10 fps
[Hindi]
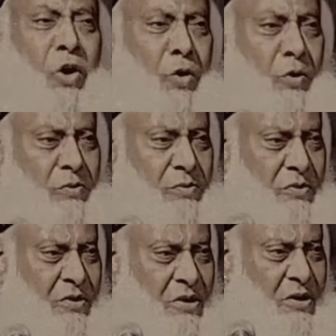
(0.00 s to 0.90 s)
तो
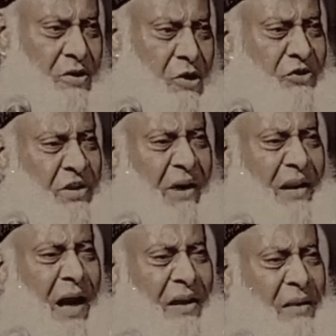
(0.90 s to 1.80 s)
और
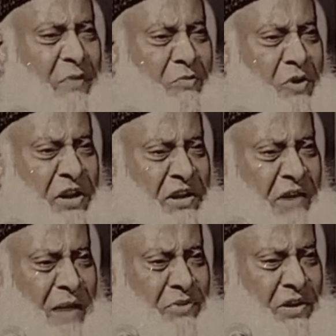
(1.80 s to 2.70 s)
सवा लाख के मजमो ने
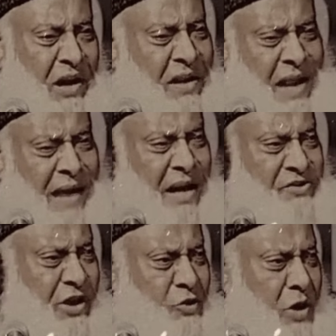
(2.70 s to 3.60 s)
जवाब दिया इन्ना
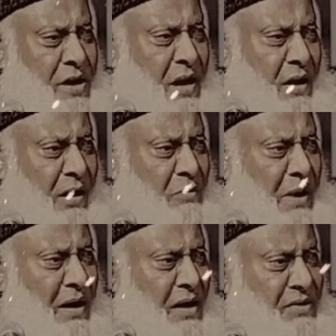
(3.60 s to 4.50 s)
नशद
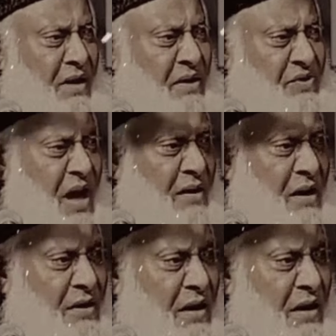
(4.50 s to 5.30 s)
बल्लक तर रिसाल